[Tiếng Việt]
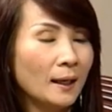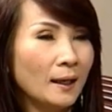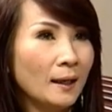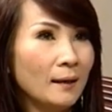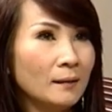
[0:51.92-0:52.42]

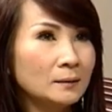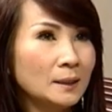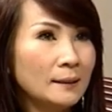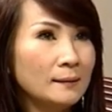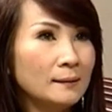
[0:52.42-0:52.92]
À,
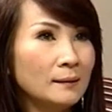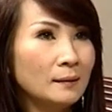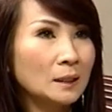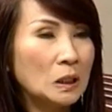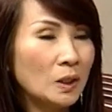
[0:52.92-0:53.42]
thì
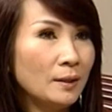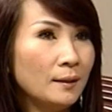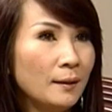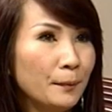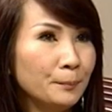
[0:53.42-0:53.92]
khi
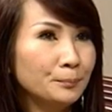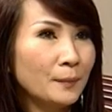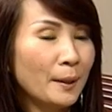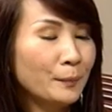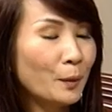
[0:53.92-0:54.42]
um,
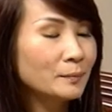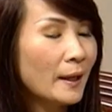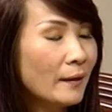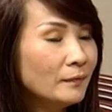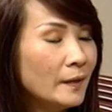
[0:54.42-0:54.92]
em cộng
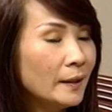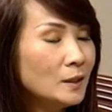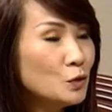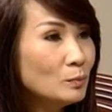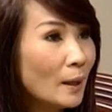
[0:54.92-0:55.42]
tác
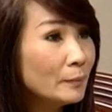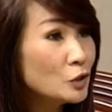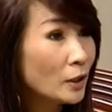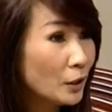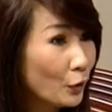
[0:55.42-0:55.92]
với trung tâm
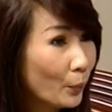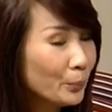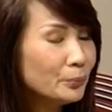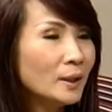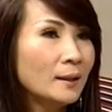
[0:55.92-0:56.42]
Johnny
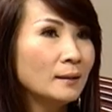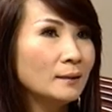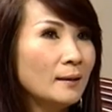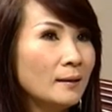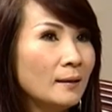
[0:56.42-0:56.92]
Dũng
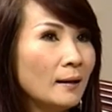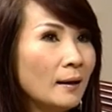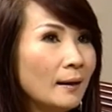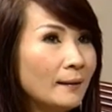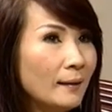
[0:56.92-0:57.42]
thì
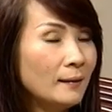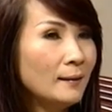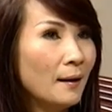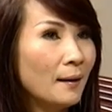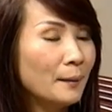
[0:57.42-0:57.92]
à, anh
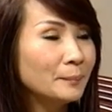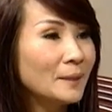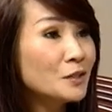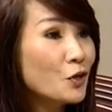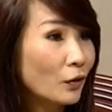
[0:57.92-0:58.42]
ấy um,
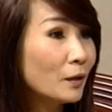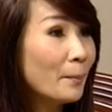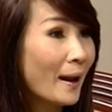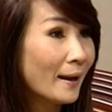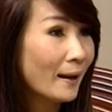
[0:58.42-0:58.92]
đã chọn cái
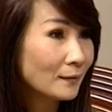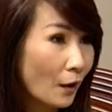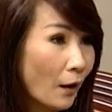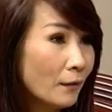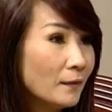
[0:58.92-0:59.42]
bài hát
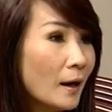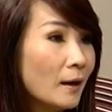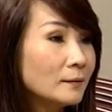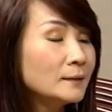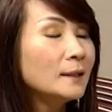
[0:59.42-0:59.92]
đó
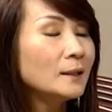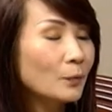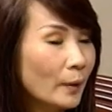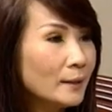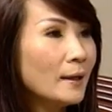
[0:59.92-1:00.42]
và vâng.
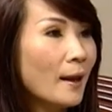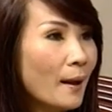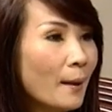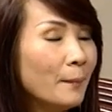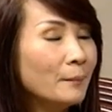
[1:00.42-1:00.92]
quay cho
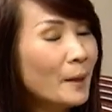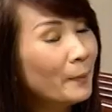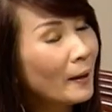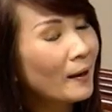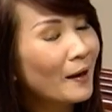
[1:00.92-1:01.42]
em
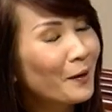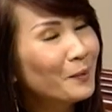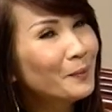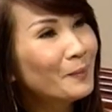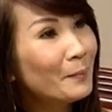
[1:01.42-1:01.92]
em mặc
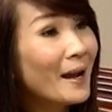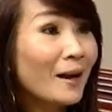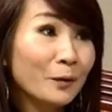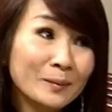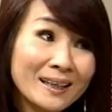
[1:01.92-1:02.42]
áo và
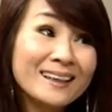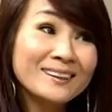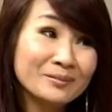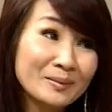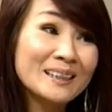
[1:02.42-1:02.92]
ba cũng như
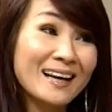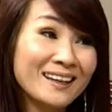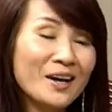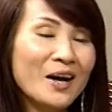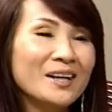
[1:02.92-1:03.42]
anh mới
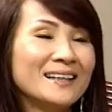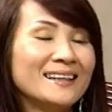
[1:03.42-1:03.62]
thấy đó